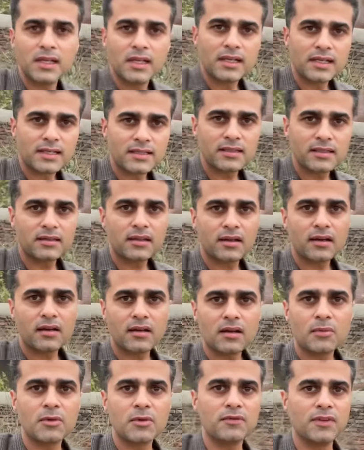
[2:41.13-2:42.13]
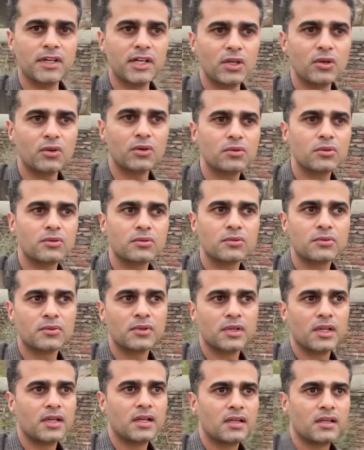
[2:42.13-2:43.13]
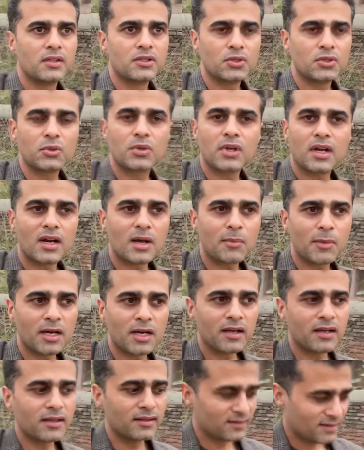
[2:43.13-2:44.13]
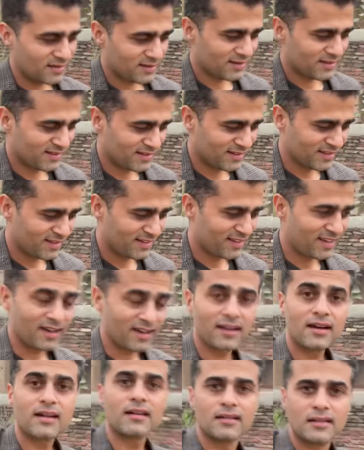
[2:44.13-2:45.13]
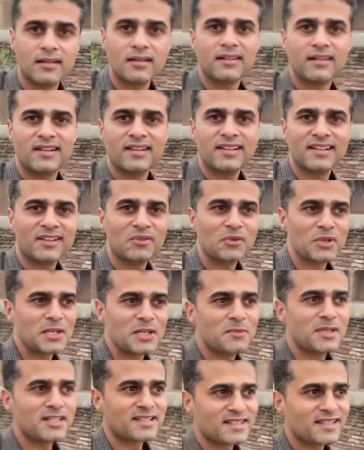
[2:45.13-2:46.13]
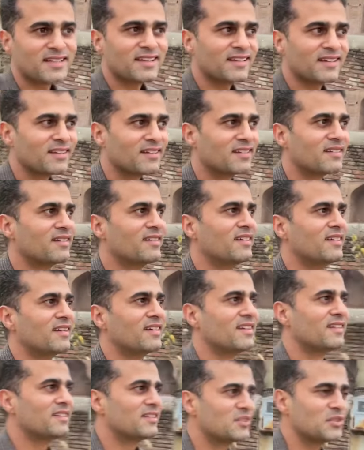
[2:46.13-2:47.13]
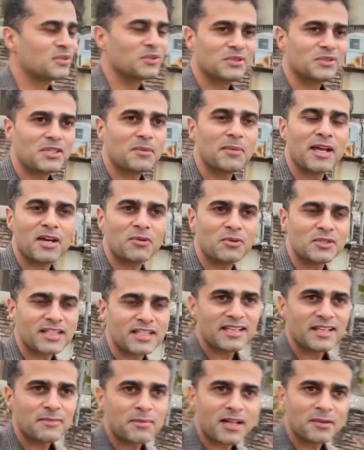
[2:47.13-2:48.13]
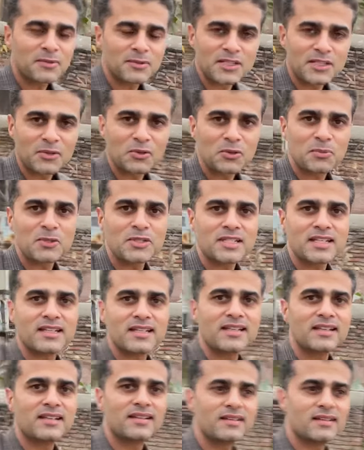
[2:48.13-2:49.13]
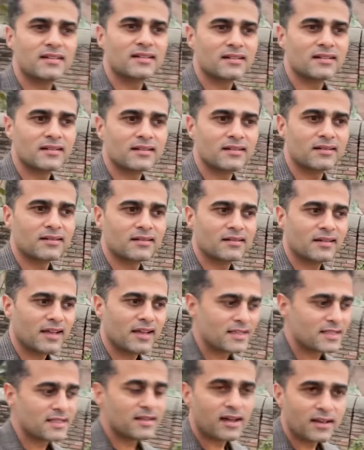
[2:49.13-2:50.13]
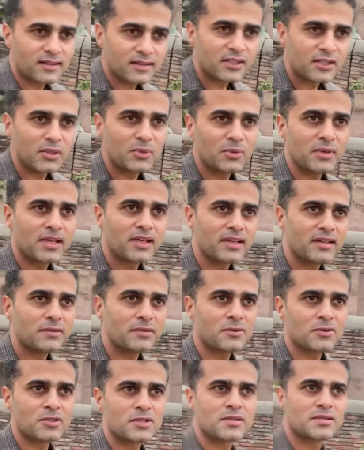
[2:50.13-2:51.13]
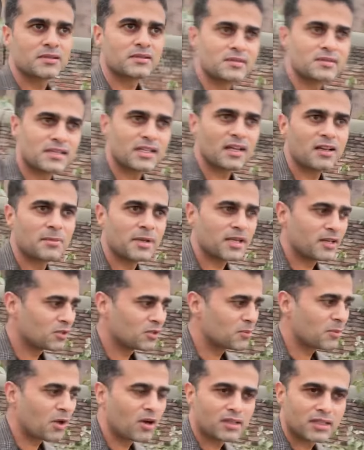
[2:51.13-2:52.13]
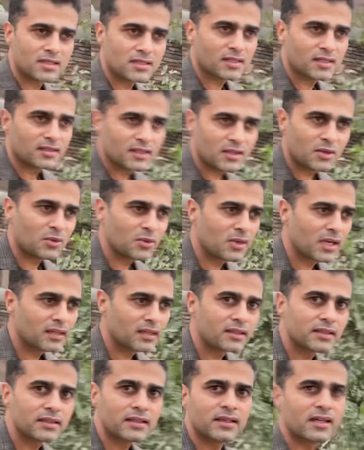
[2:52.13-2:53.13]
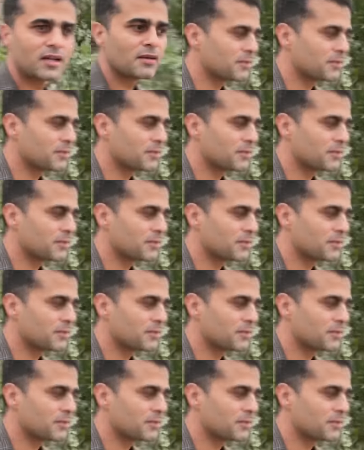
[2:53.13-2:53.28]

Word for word: किसी तरह का भी वीडियो शूट करना मना है खैर ये उनकी मर्ज़ी है तो जब मैंने उनसे ये बात ज़रूर पूछी कि ऐसी हालत क्यों है कि कुछ साल पहले तो बहुत अच्छा था लोग आते थे यहाँ